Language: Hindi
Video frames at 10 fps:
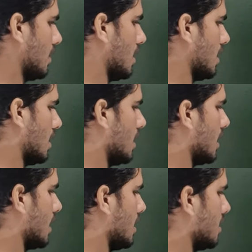ठीक ये
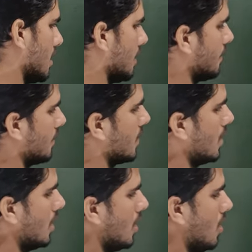कंडीशन है
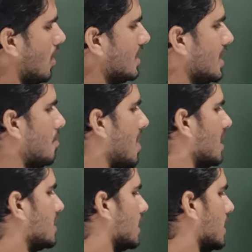और इसका
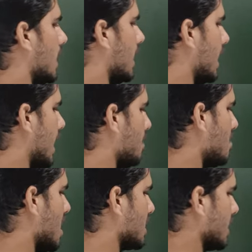मास कितना है एम
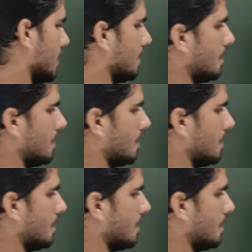मास है